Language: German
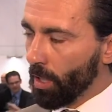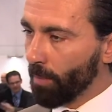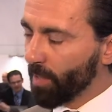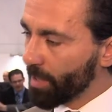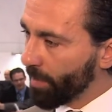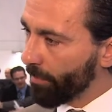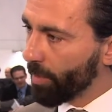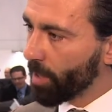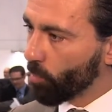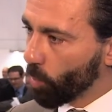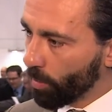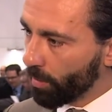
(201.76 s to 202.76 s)
Ähm, das werden wir
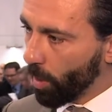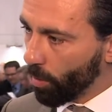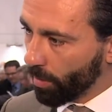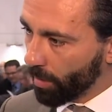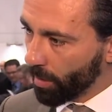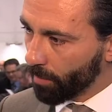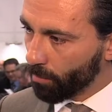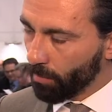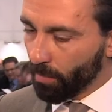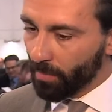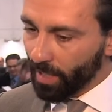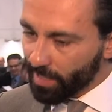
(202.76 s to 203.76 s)
dem Kunden auch ähm,
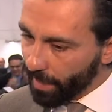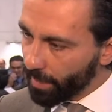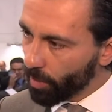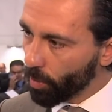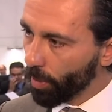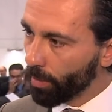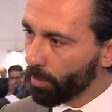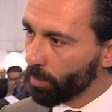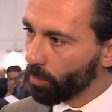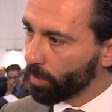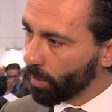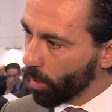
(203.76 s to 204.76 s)
zeigen können
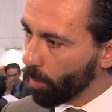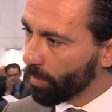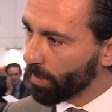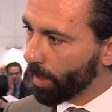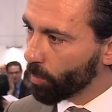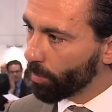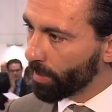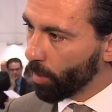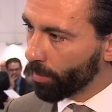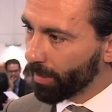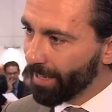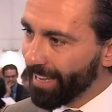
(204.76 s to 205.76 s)
und ich glaube dadurch
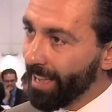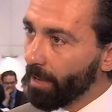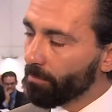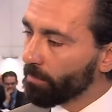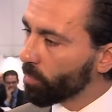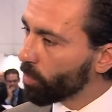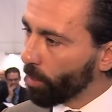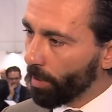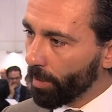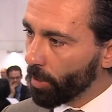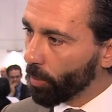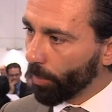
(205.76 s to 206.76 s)
auch einen
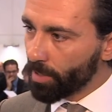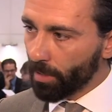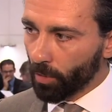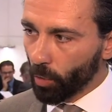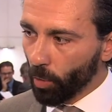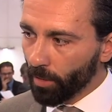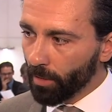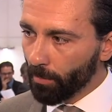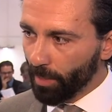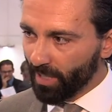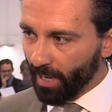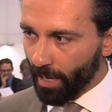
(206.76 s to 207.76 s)
deutlich größeren
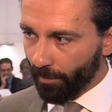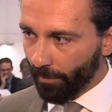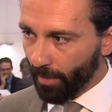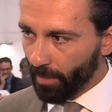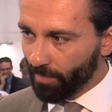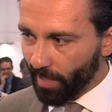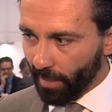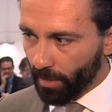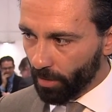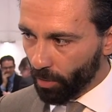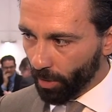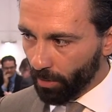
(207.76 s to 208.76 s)
Kundenbedarf ähm,
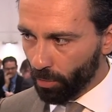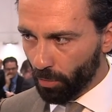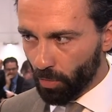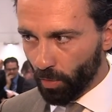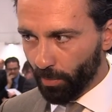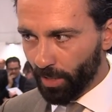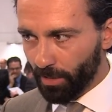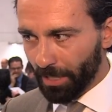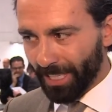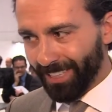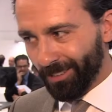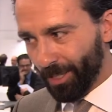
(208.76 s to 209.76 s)
decken können und somit,
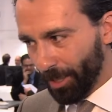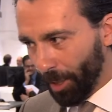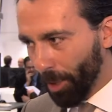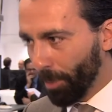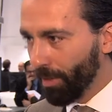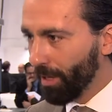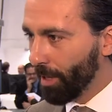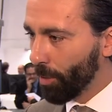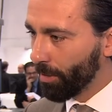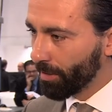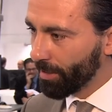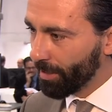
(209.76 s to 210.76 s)
ich glaube,
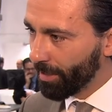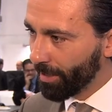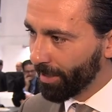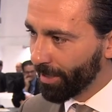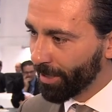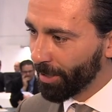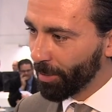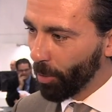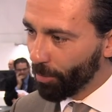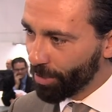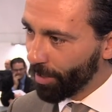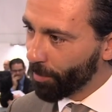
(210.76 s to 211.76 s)
auch die äh,
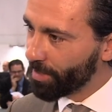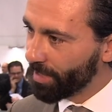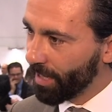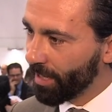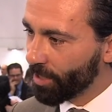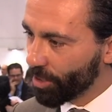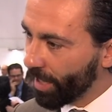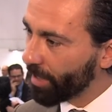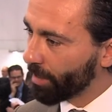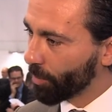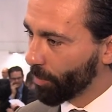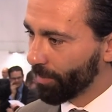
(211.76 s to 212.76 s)
Umstellungszahlen
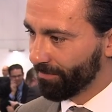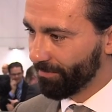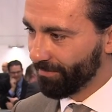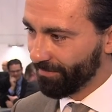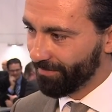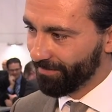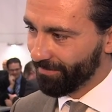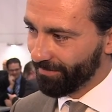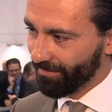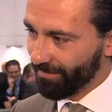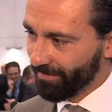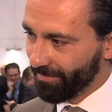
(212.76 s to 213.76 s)
steigern können.
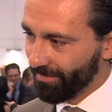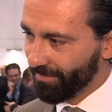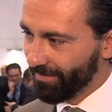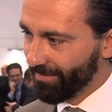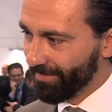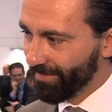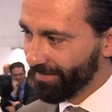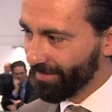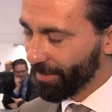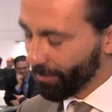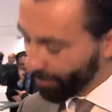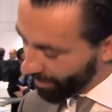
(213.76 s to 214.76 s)
Danke, Herr Heupel.
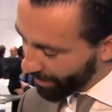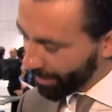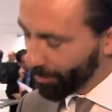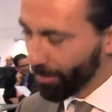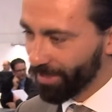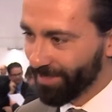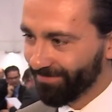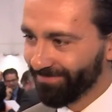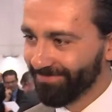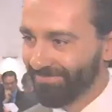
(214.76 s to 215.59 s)
Vielen Dank, Herr Lorenz.